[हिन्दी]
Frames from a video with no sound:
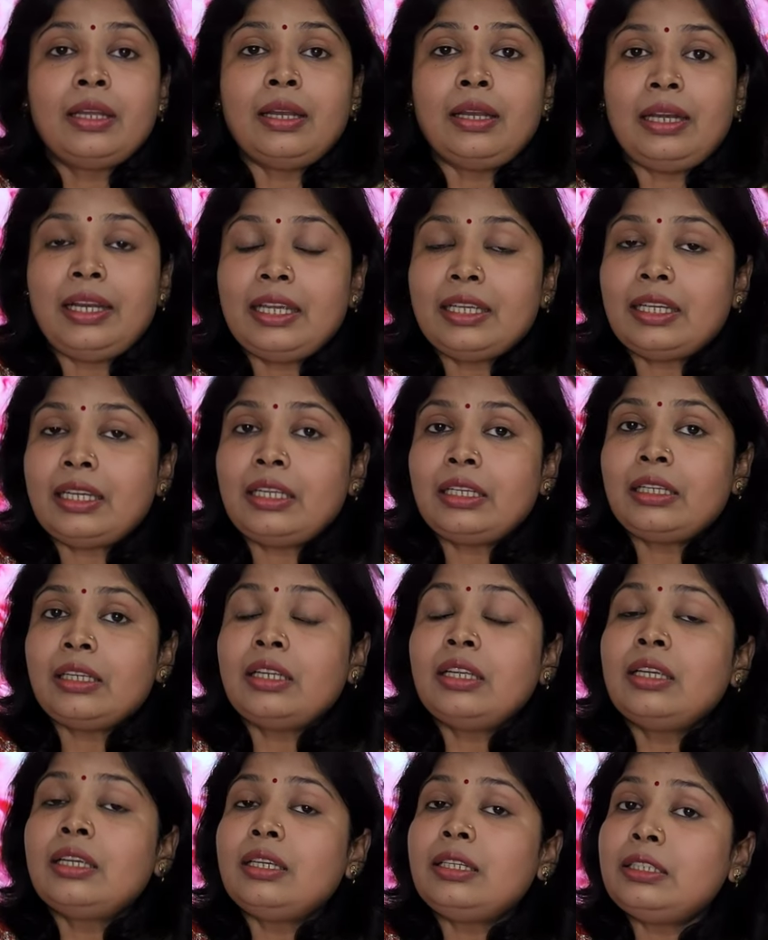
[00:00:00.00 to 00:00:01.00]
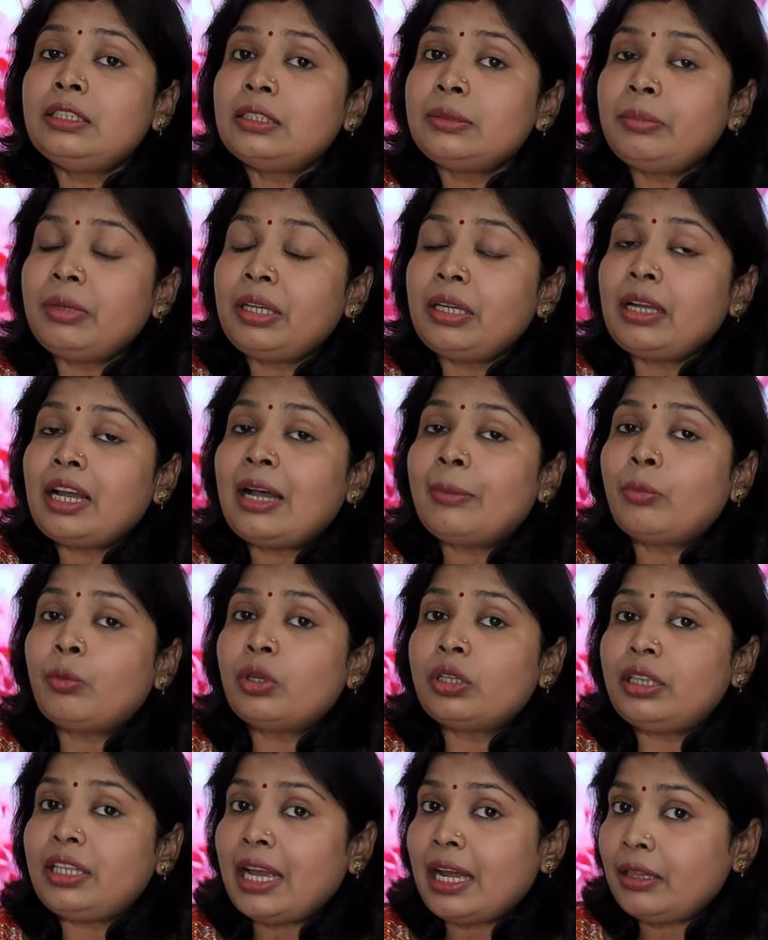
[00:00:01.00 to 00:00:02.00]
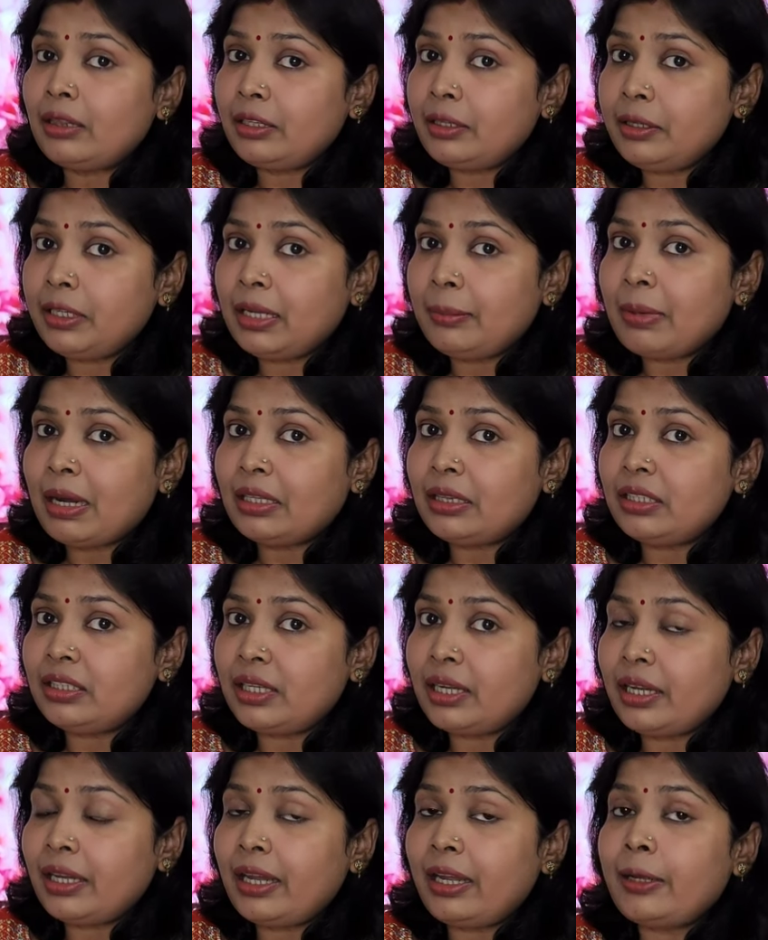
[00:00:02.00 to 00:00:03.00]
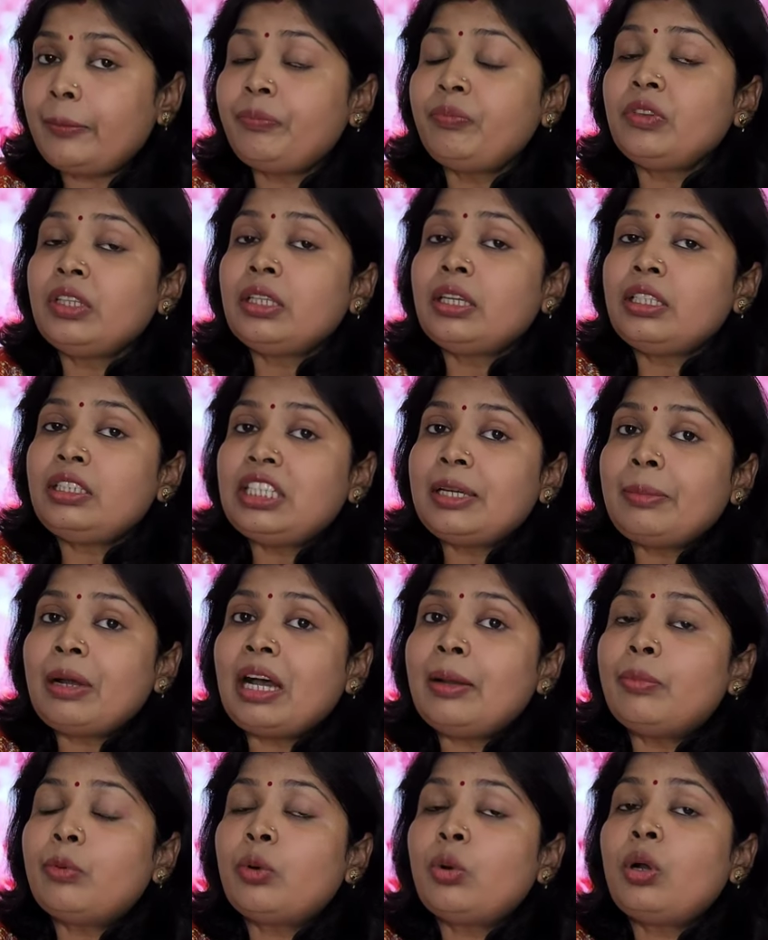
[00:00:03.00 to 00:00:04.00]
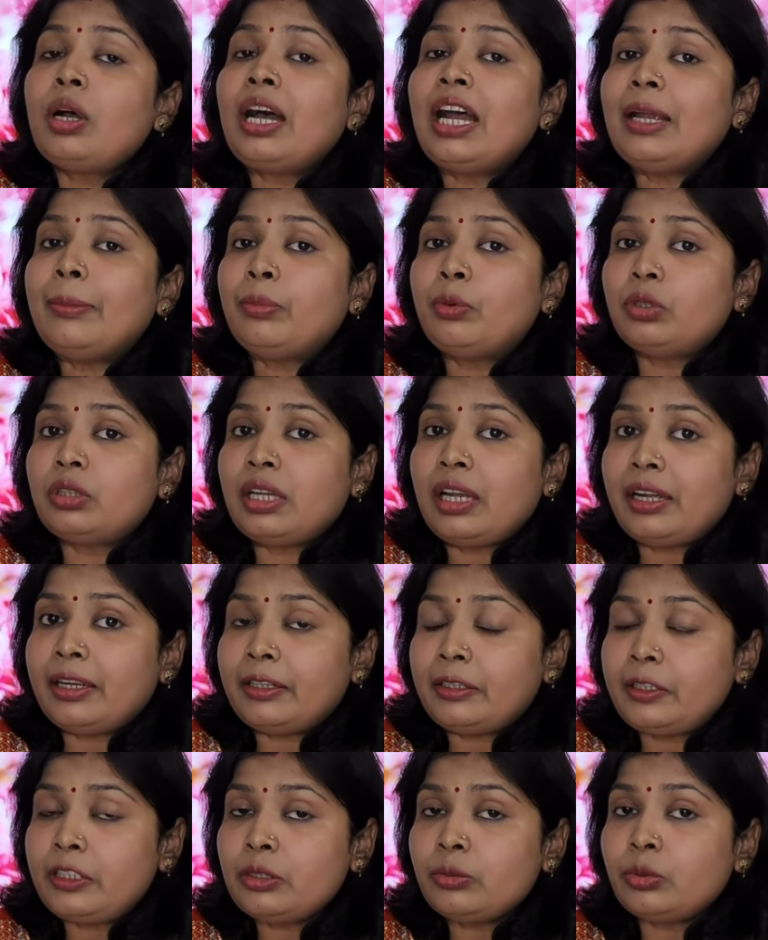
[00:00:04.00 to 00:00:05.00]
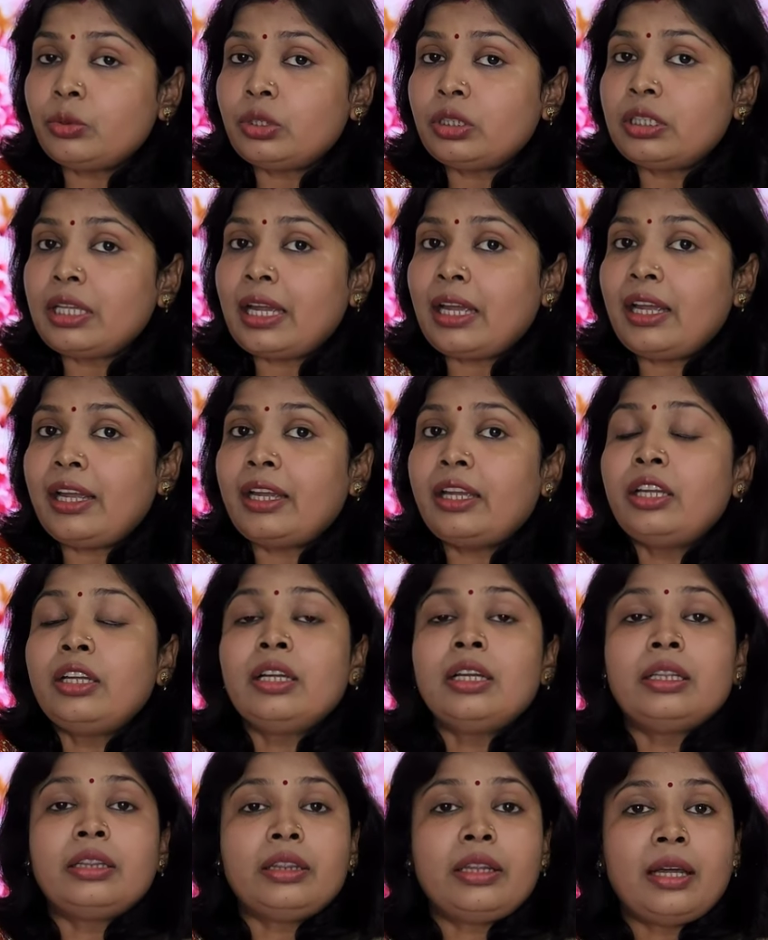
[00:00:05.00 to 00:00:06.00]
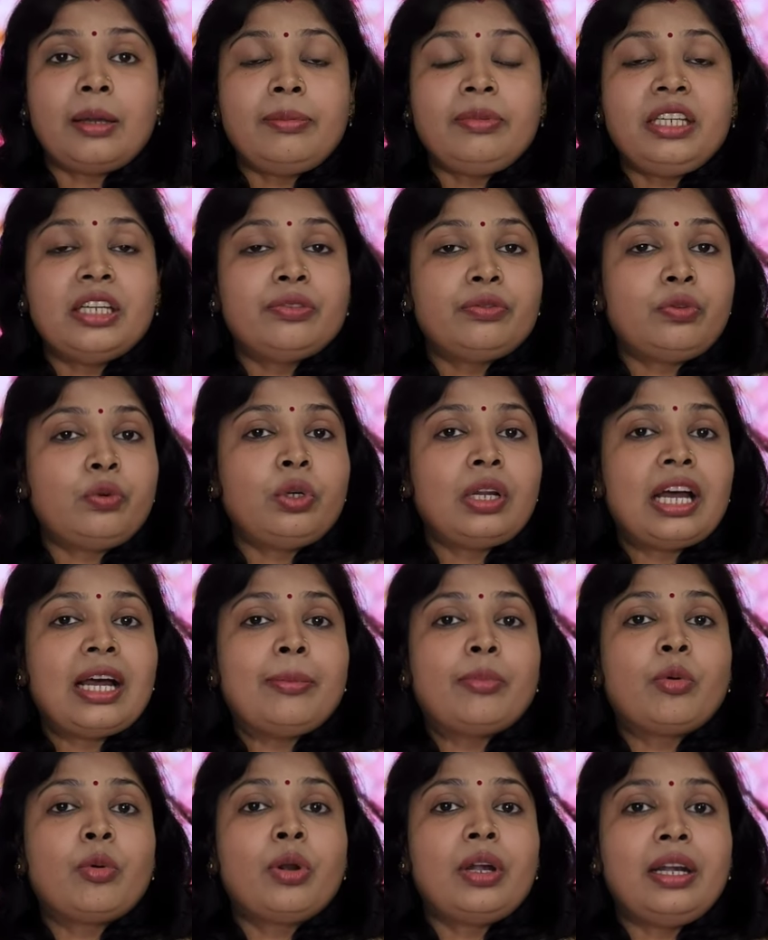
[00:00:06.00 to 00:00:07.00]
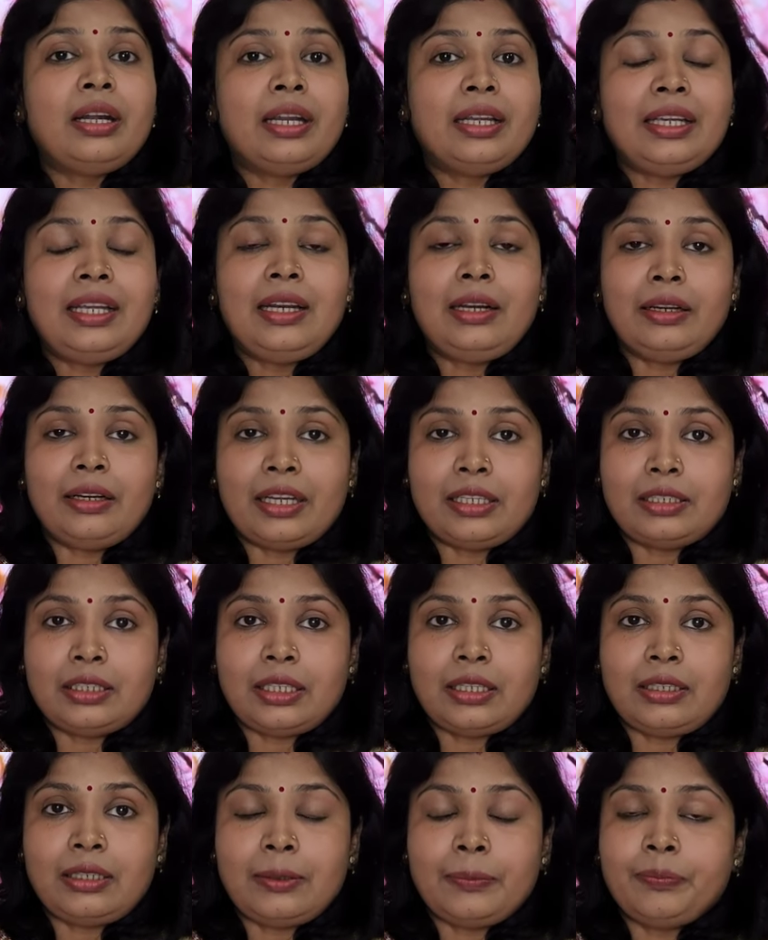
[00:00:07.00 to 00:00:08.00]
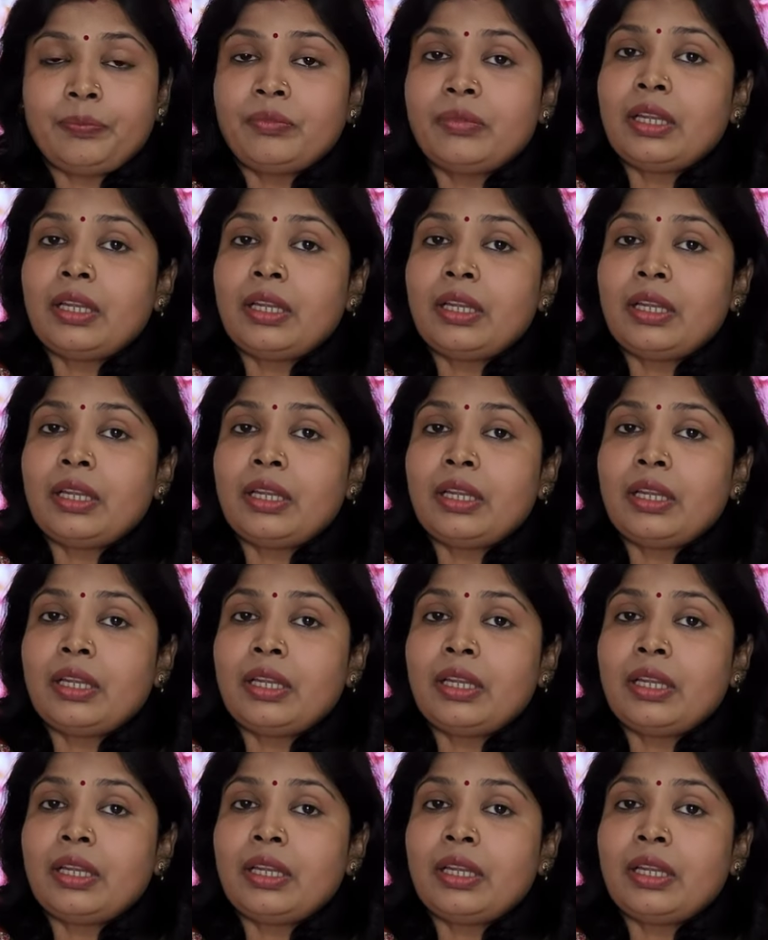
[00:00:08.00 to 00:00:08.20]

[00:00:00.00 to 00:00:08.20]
लेकिन इसमें आपको ध्यान देने की बात यह है कि जब आपको हाइपोथाइडिज्म होता है तब ये फूड आपको नहीं लेना चाहिए